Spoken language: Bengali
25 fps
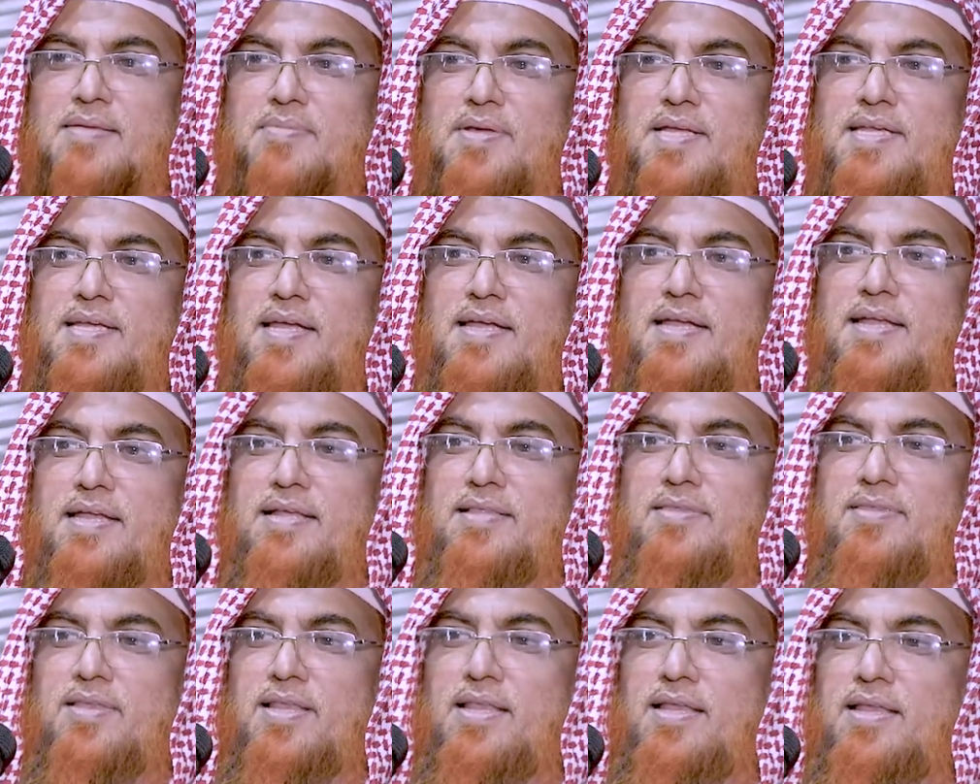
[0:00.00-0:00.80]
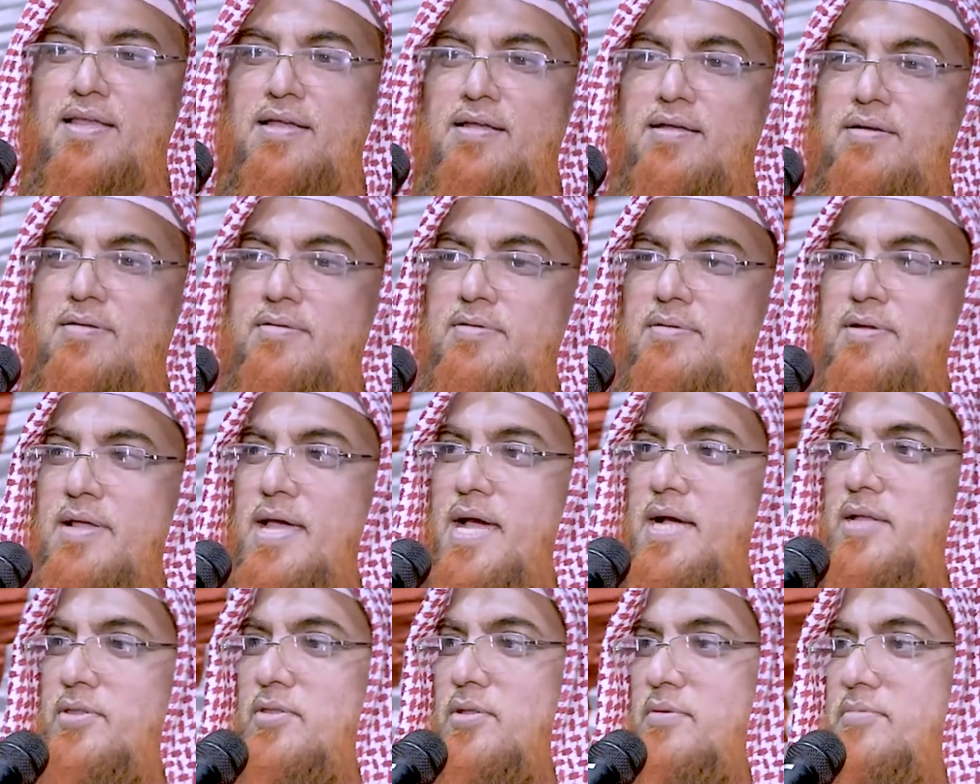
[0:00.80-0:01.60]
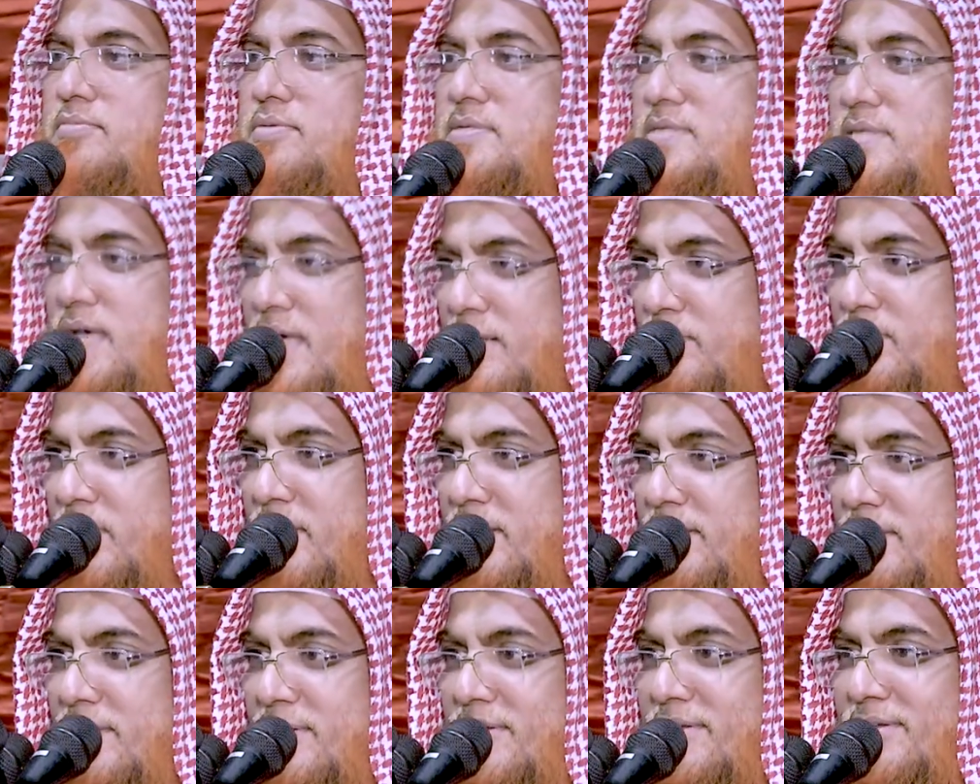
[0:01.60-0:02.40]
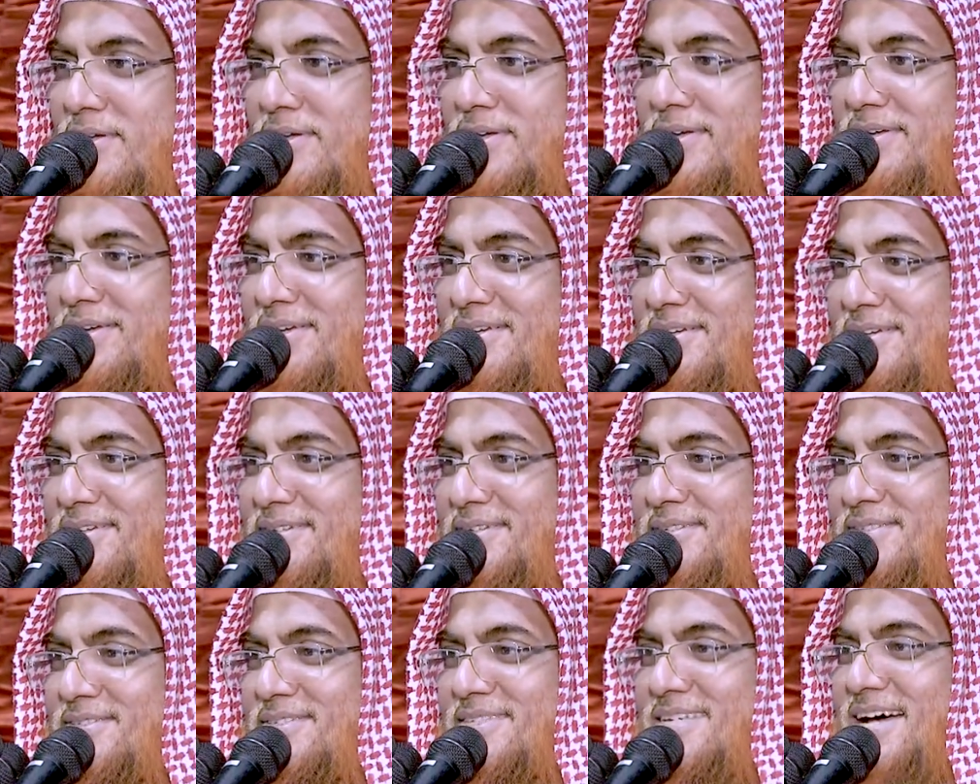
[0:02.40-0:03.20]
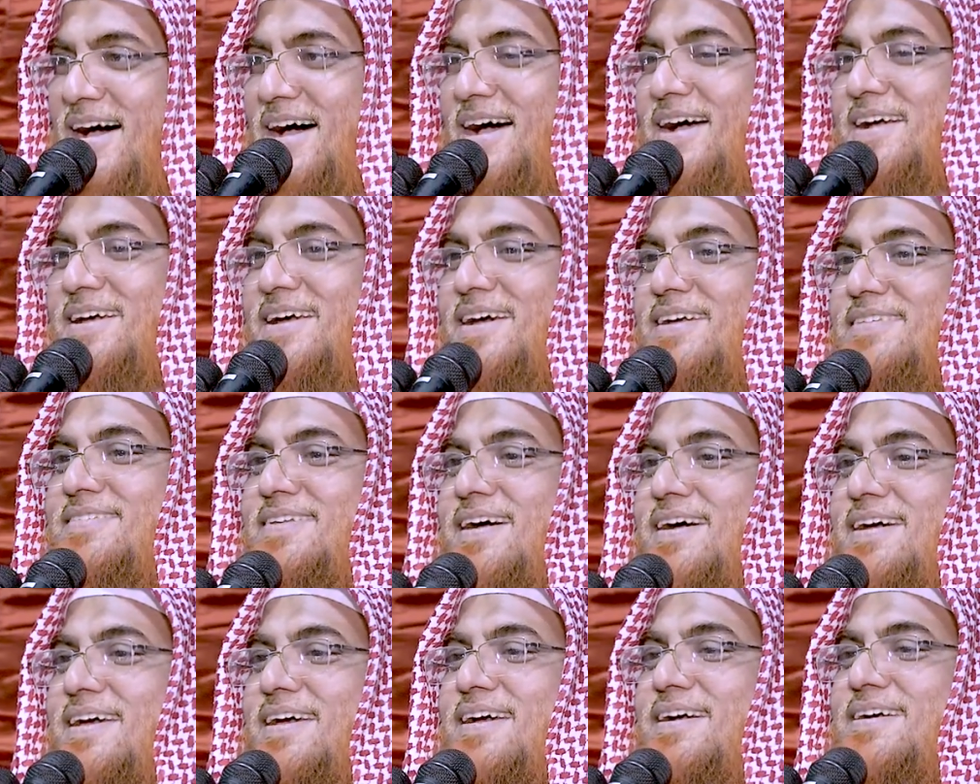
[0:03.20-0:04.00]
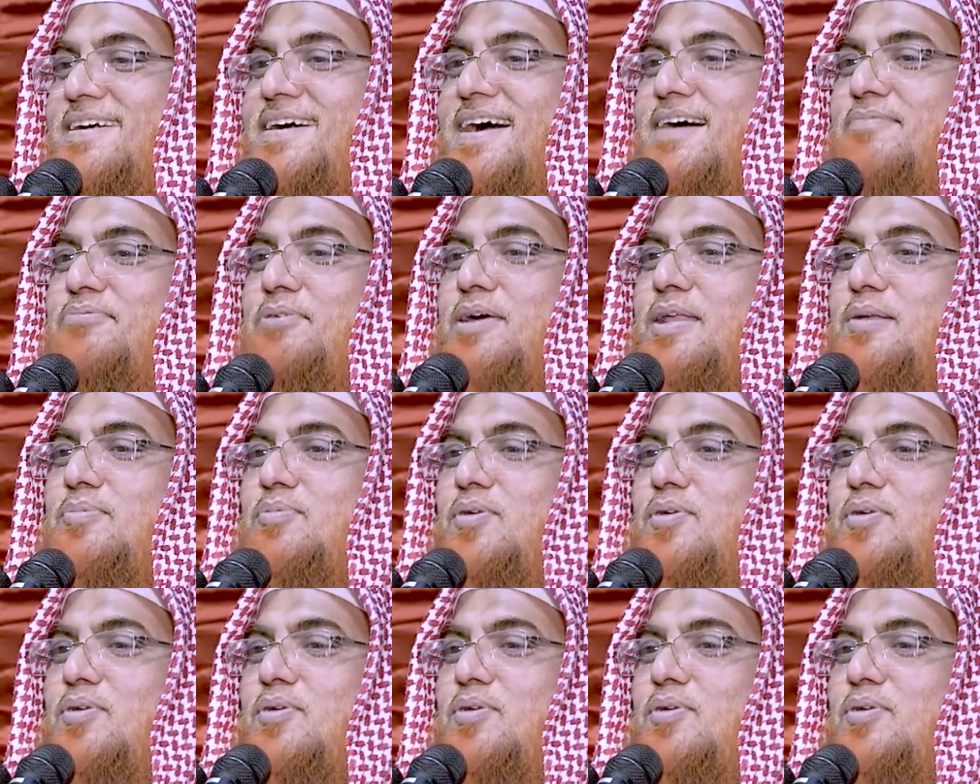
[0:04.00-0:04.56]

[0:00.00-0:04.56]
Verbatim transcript: লিমিটেডের তিনি একদম চেয়ারম্যান যাকে তাকে কাফের